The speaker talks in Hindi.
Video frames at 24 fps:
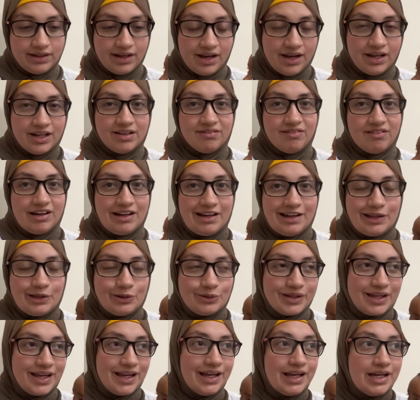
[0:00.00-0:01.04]
के आने वाला है
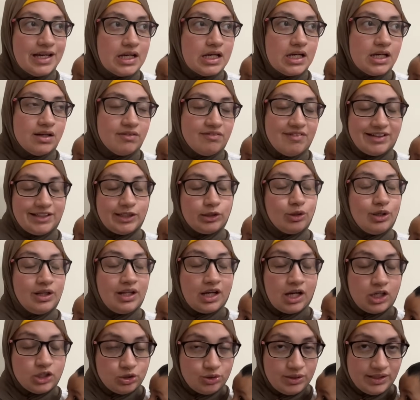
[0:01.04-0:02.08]
क्योंकि वैसे तो अल्लाह
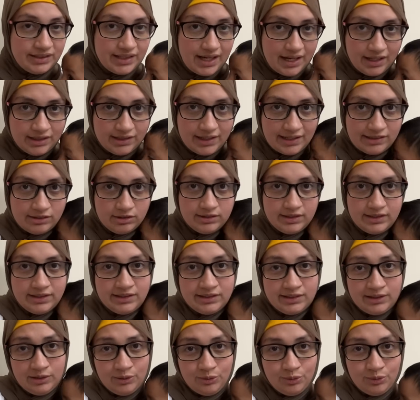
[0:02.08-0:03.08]
का शुक्र सारे टेस्ट रिजल्ट इन